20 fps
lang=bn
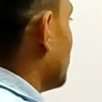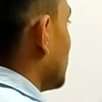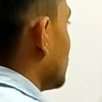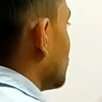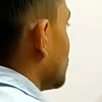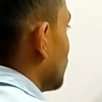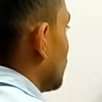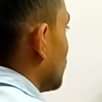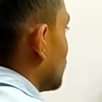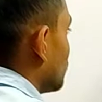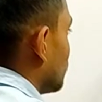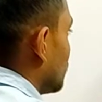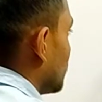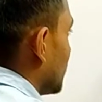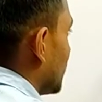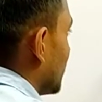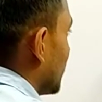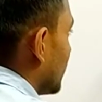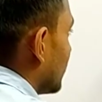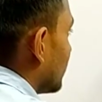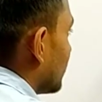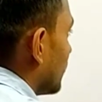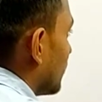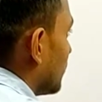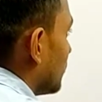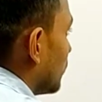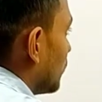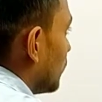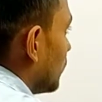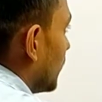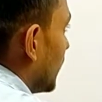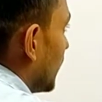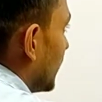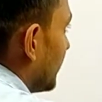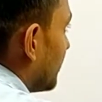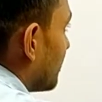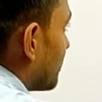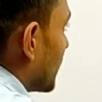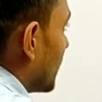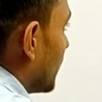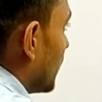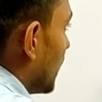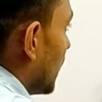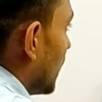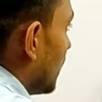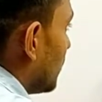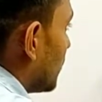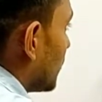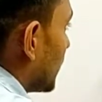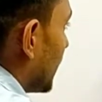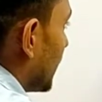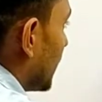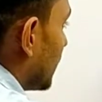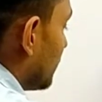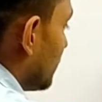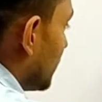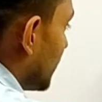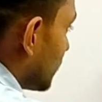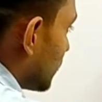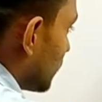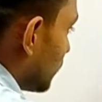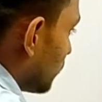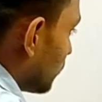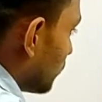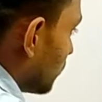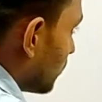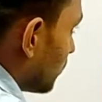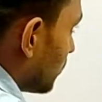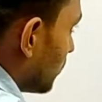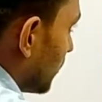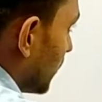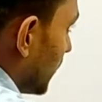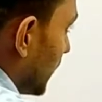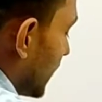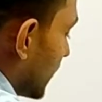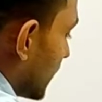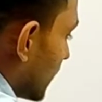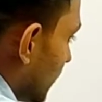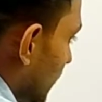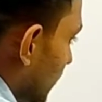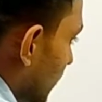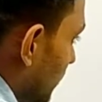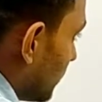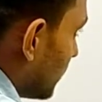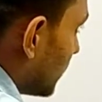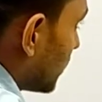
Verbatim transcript: দুইটা চলক ধরি এক্স এবং ওয়াই এবং এর বেশ কিছু তথ্য এখানে এর